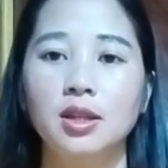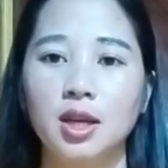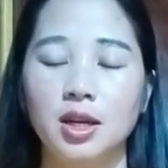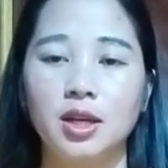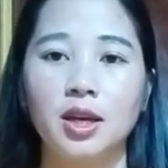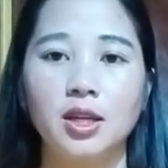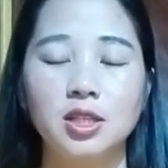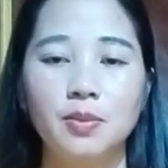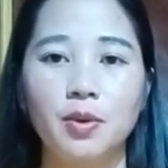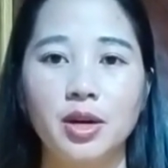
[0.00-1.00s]
theo lý khánh
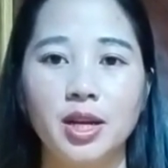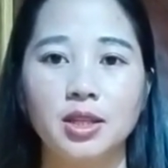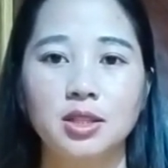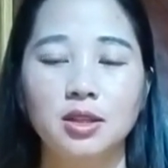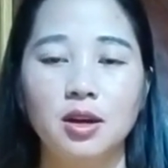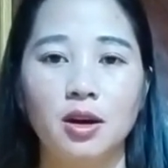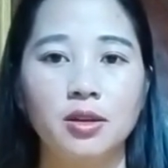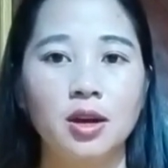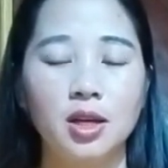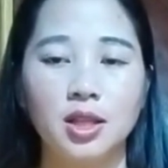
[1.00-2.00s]
di quan niệm xứ họ
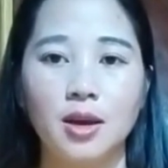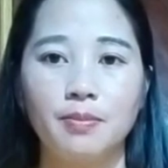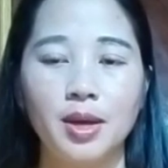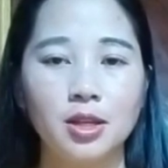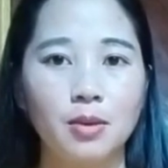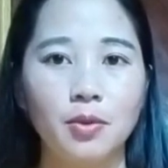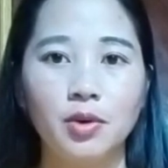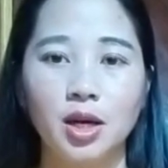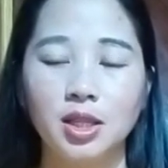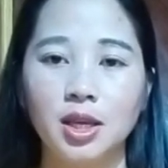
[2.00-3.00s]
do hỏi tiền tết cho
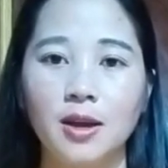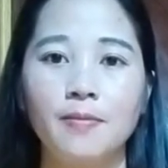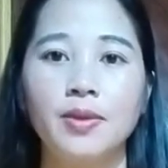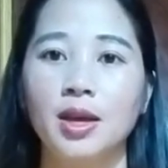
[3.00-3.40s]
mong đỡ tiền